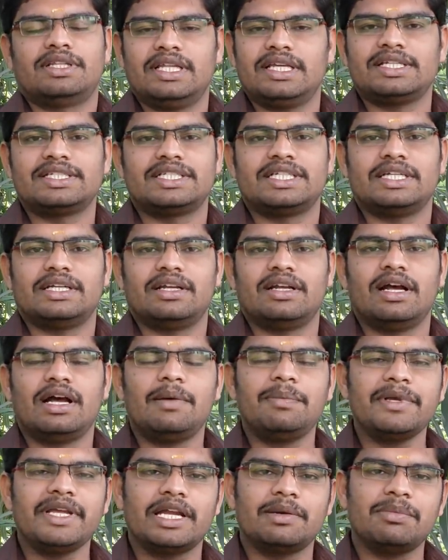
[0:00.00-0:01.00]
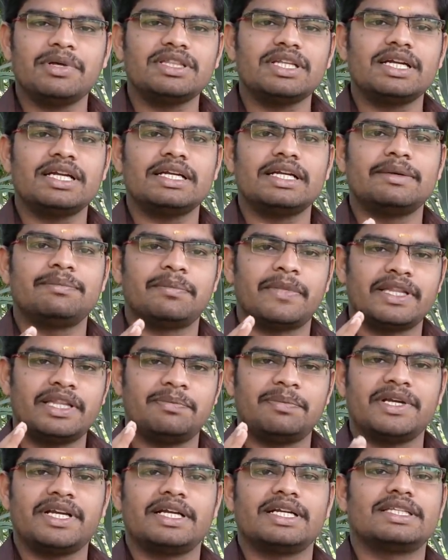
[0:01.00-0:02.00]
தேர்ச்சி அப்ப எண்பத்தி ரெண்டு
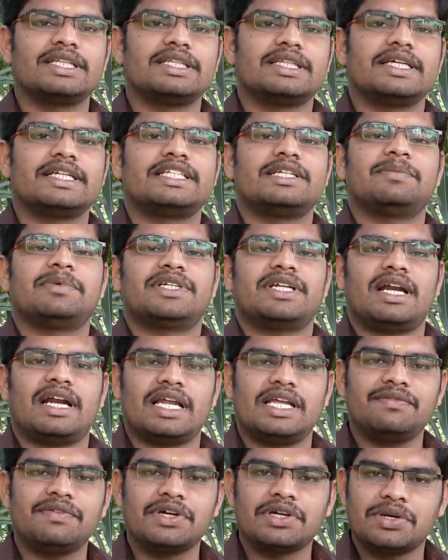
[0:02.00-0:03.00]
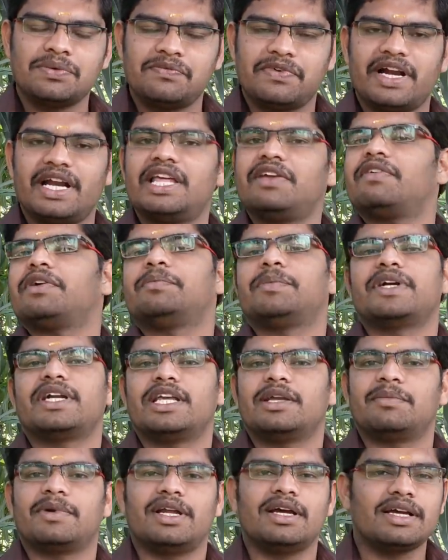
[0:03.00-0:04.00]
மதிப்பெண் எடுத்து தேர்ச்சி பெற்ற அனைவருக்கும் வேலை வாய்ப்பு
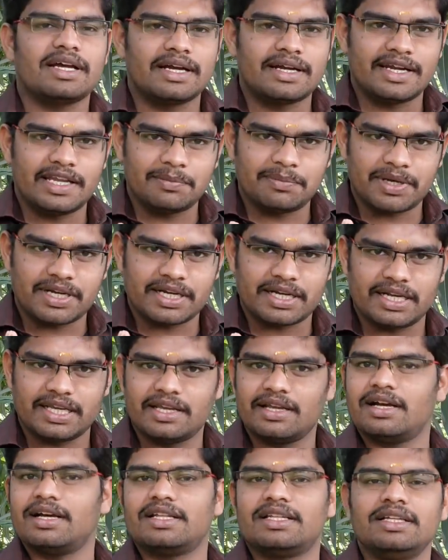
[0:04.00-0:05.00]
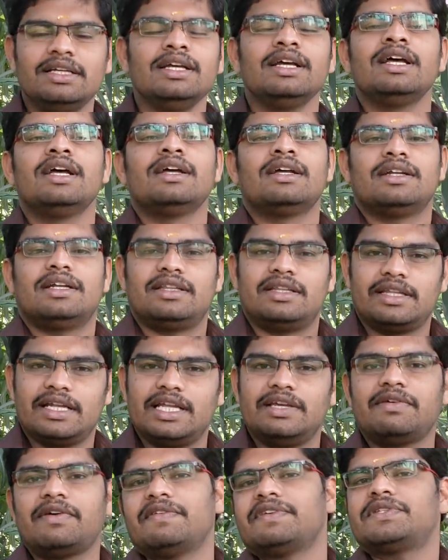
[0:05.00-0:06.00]
கிடைக்கும்னா கண்டிப்பா கிடைக்காது
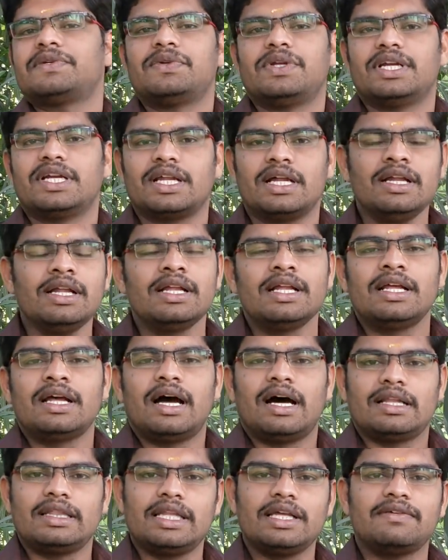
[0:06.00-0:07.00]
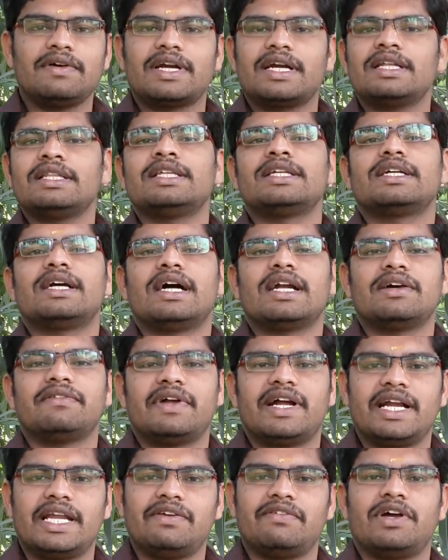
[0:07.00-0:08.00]
தெளிவாக சொல்லிடலாம் அந்த வருடத்திற்கான
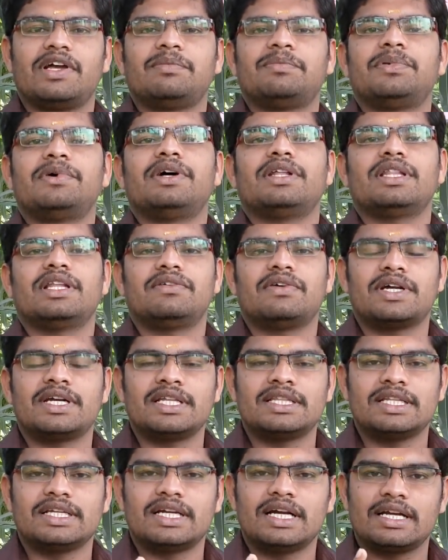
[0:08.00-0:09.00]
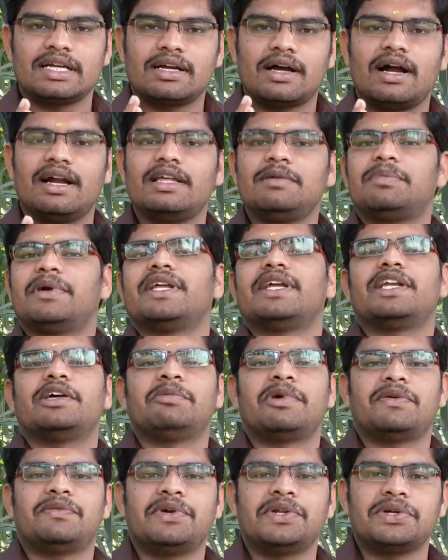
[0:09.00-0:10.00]
வேலை வாய்ப்பு அந்த வருடத்திற்கான காலி
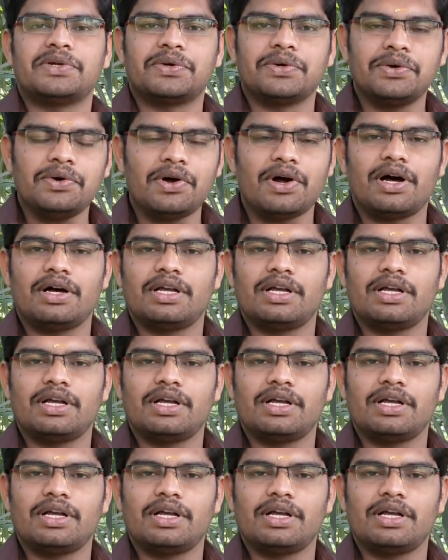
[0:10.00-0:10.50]
பணியிடம் எவ்வளவு இருக்கோ